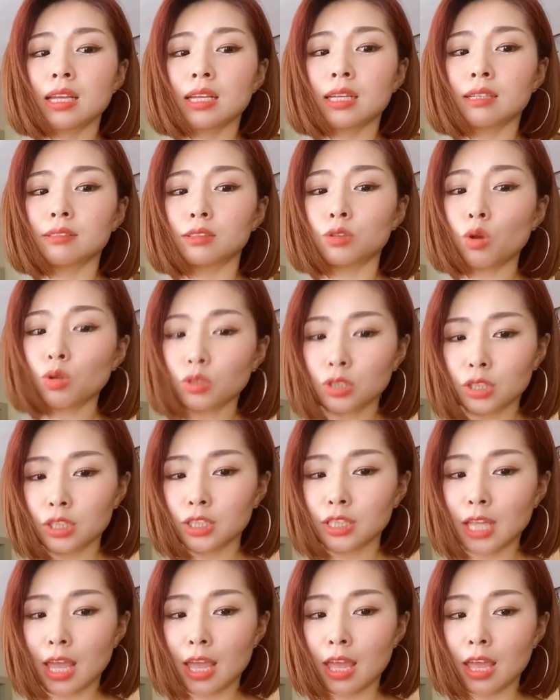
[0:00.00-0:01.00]
そし
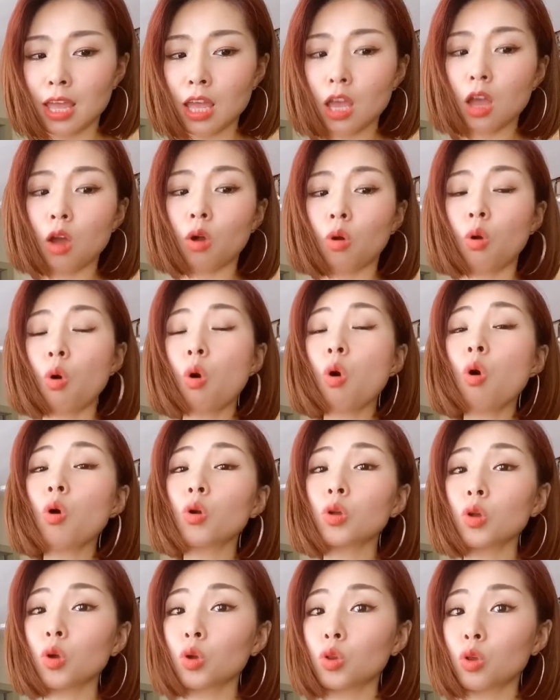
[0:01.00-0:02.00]
て公
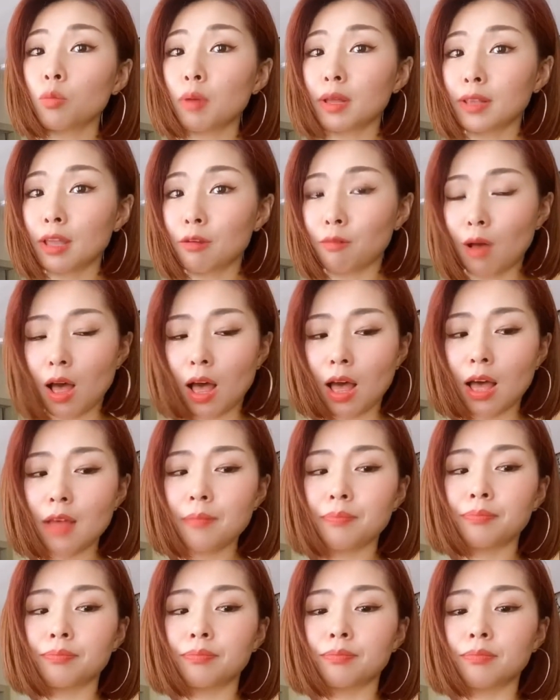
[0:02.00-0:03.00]
共の場では
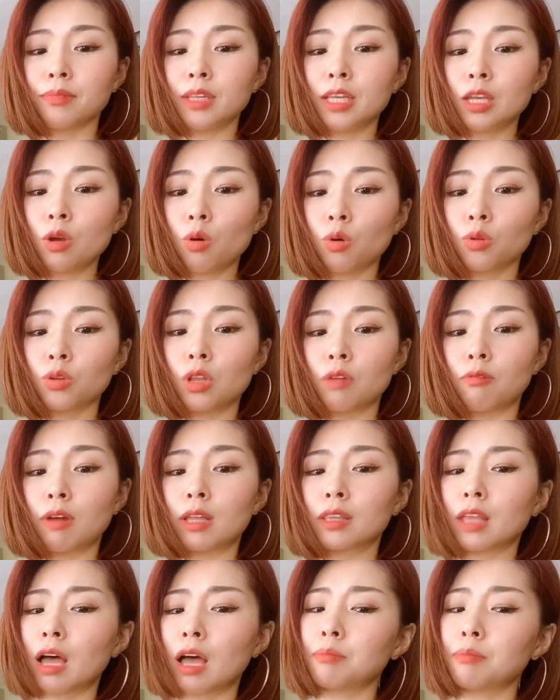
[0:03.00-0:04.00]
日本では
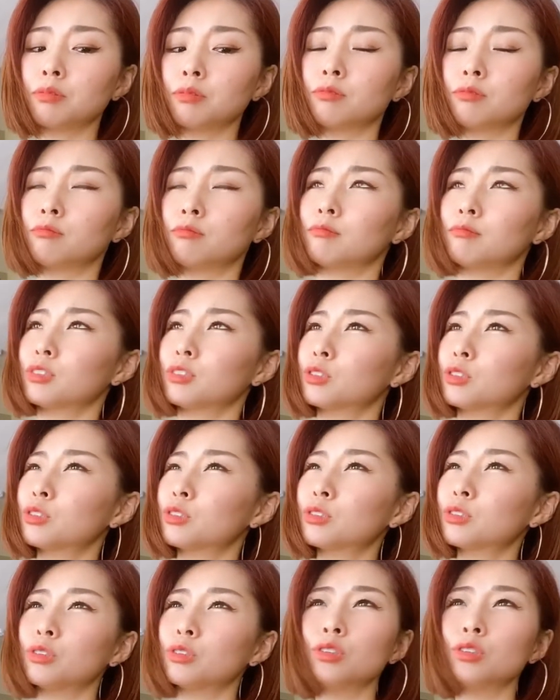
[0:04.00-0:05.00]
多分
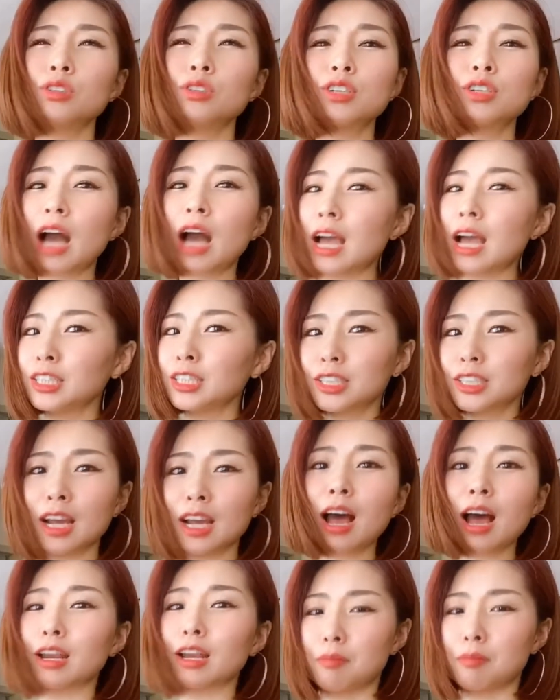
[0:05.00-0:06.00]
数回し
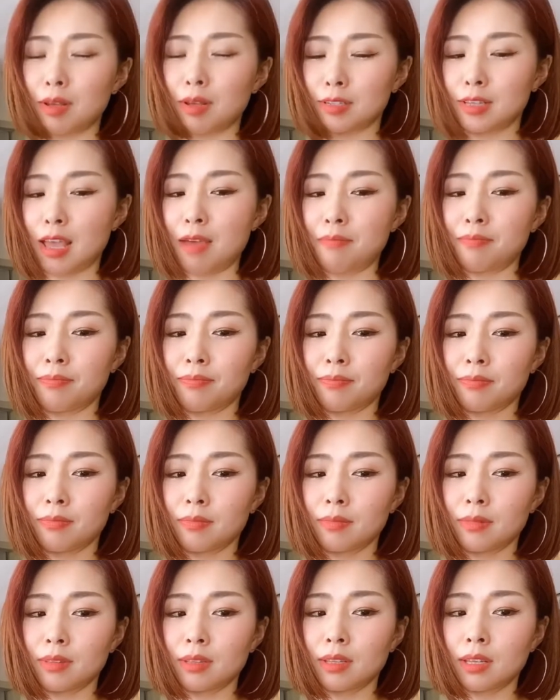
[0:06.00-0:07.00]
かありません
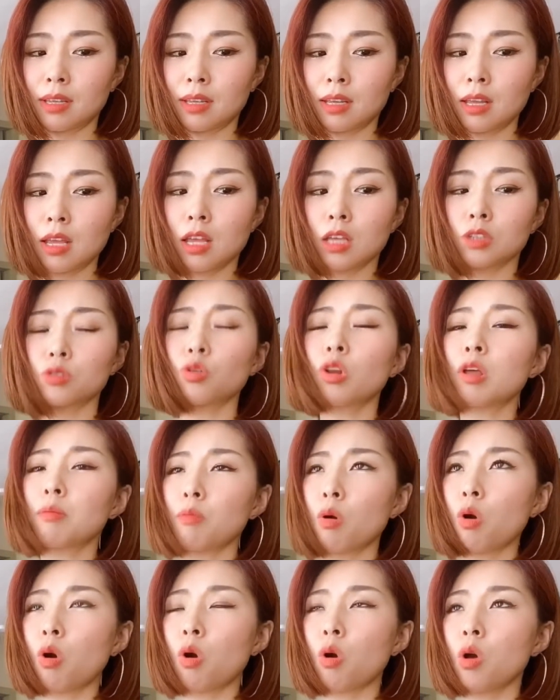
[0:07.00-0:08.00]
それ
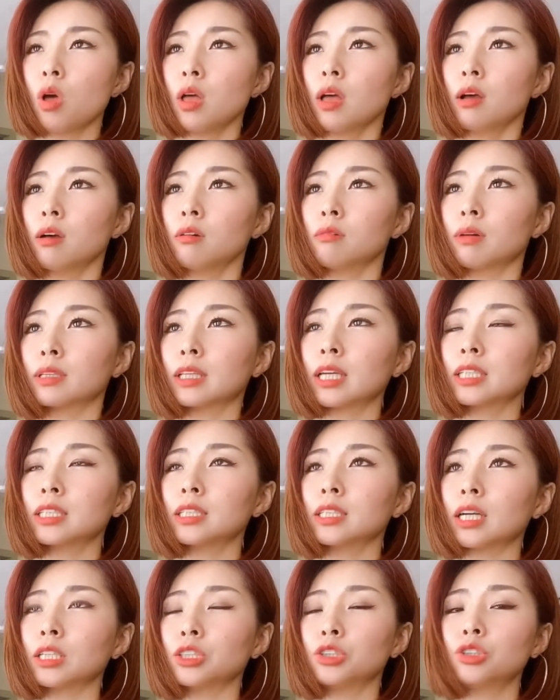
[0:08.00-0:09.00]
も私
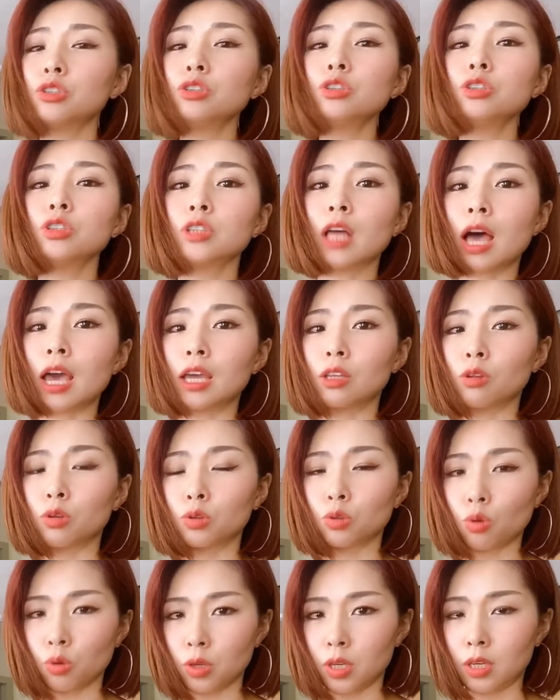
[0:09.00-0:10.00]
が10代の
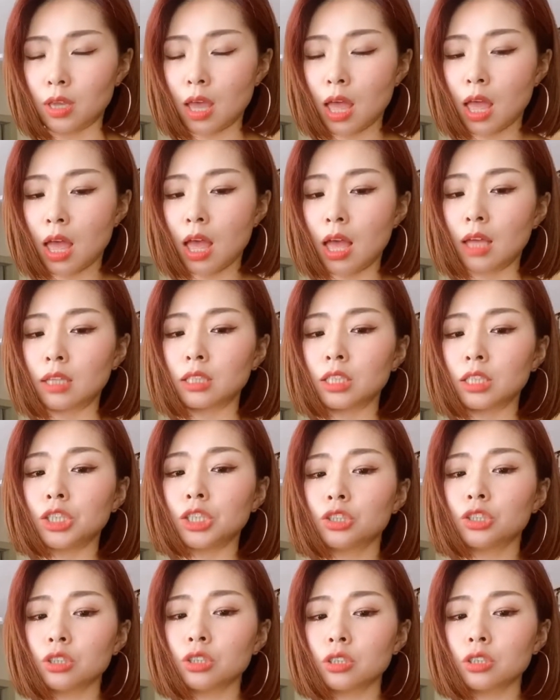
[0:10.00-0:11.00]
時や
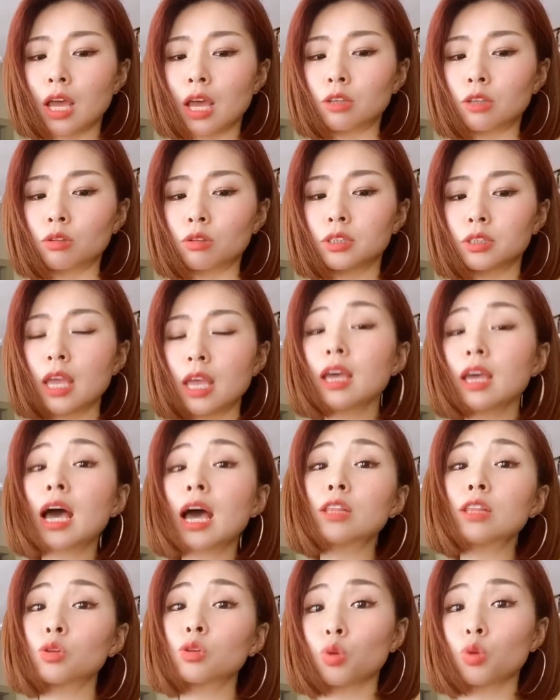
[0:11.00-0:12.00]
20代の前半
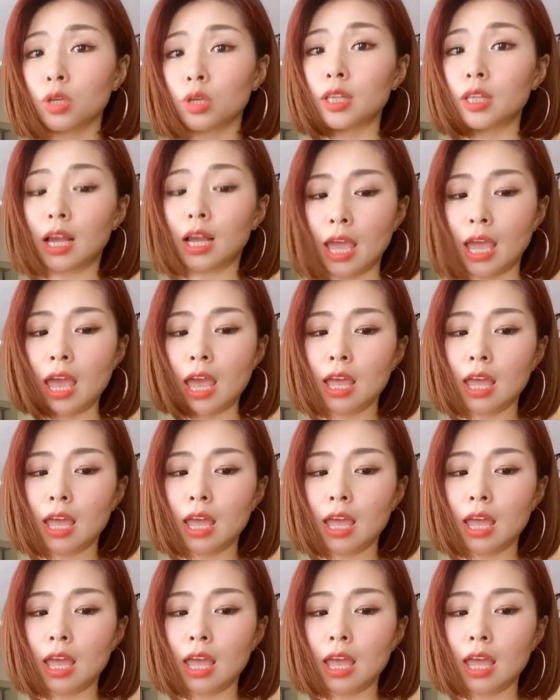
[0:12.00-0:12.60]
の時だけ